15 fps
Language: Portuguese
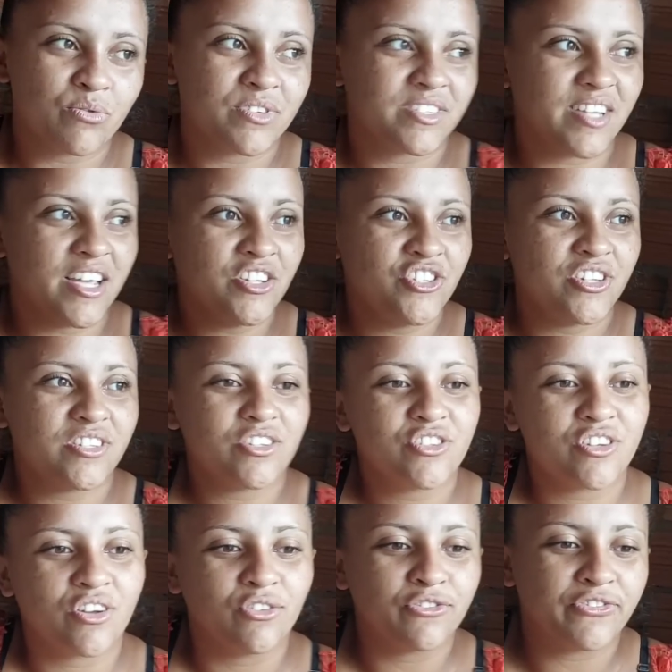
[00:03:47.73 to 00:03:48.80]
com seis dias
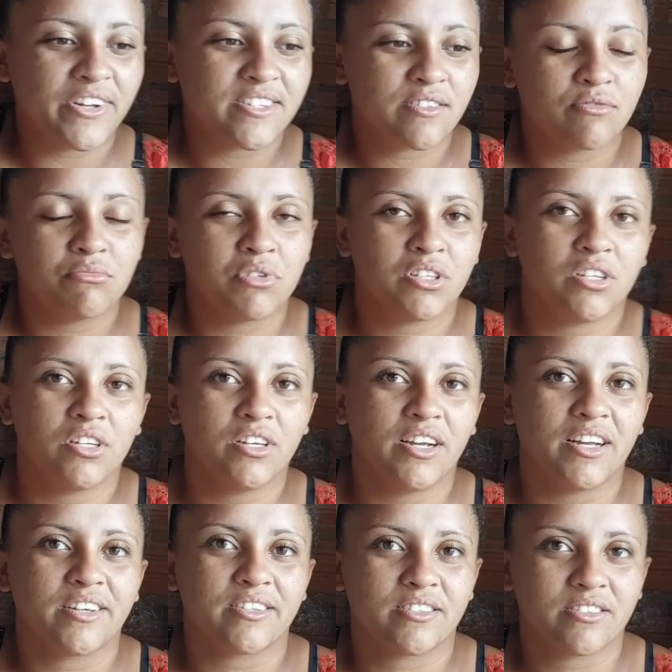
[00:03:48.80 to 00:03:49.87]
eu que eu não faço comida aqui em
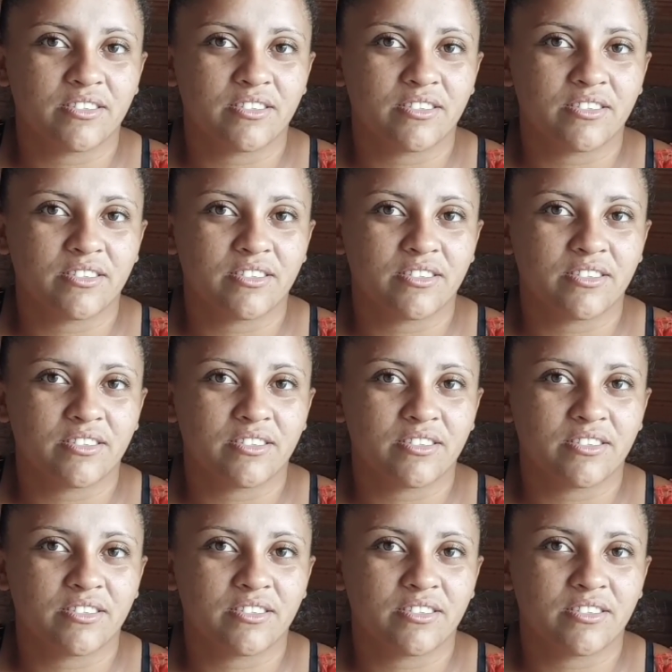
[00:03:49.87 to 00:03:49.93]
casa.